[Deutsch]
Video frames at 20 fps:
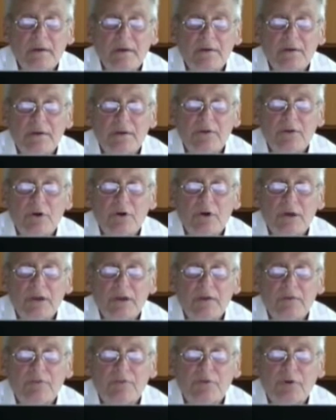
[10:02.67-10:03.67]
Die
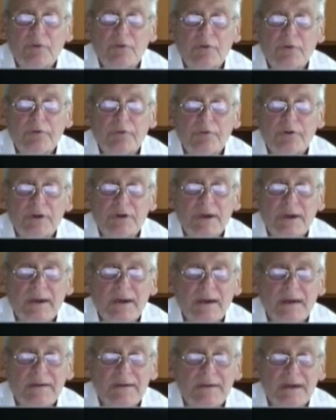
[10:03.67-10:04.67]
neuerlichen Vorwürfe gegen
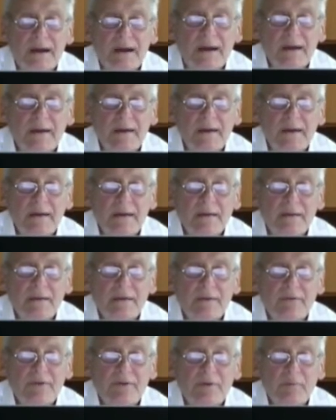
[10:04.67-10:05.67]
Katar,
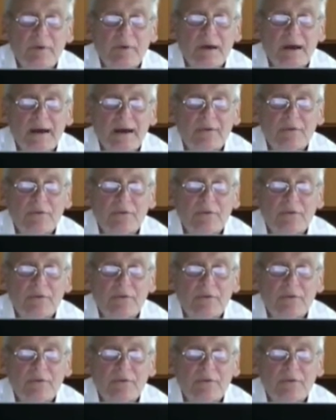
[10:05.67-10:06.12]
das Emirat